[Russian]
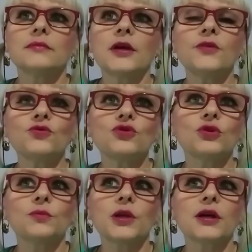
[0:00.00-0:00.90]
и
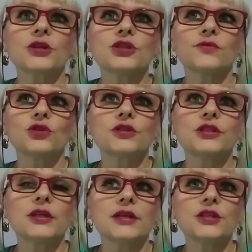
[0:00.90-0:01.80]
все, мне кажется, вот
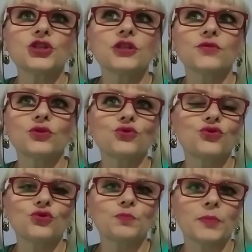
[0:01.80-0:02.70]
стиль одежды вот
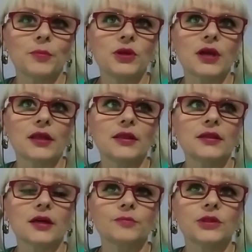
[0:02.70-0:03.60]
чуть-чуть поменять,
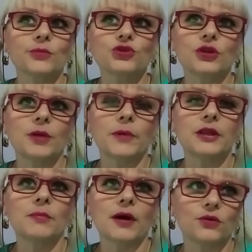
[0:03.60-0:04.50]
да, так, потому что я
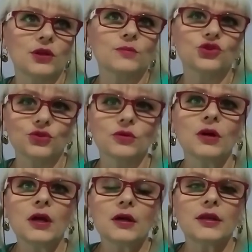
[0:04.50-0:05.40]
понимаю там,
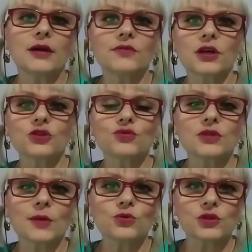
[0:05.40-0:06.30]
что я выхожу
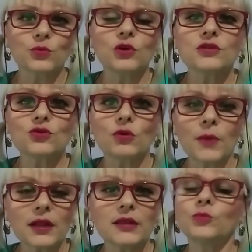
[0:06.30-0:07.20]
замуж за
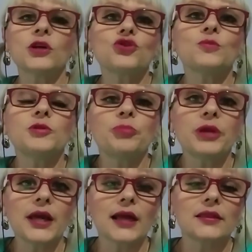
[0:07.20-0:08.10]
мусульманина, ему должно быть
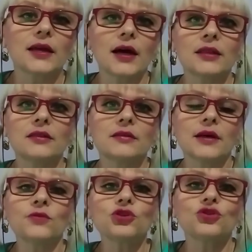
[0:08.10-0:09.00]
приятно от
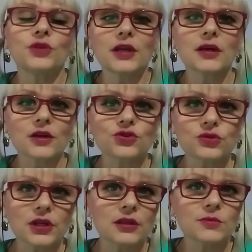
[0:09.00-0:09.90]
того, что я
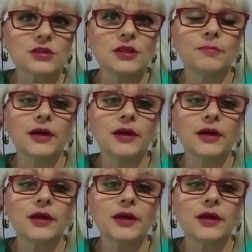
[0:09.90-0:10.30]
нахожусь рядом с ним,